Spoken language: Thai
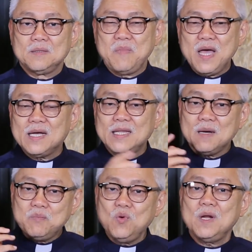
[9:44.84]
แม้กระทั่ง
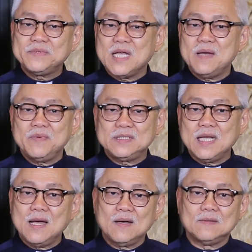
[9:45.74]
ผู้รับใช้พระ
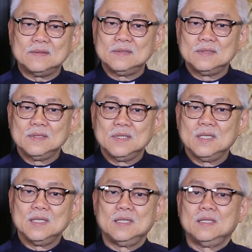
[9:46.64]
เจ้า
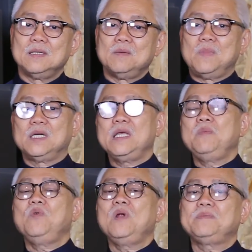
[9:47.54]
บางที
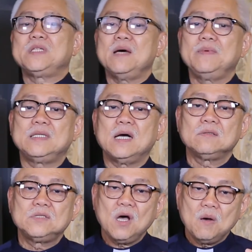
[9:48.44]
ผู้รับใช้พระเจ้า
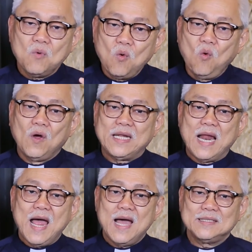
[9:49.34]
ชอบอวด
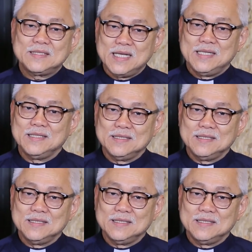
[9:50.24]
อ้างสิ่ง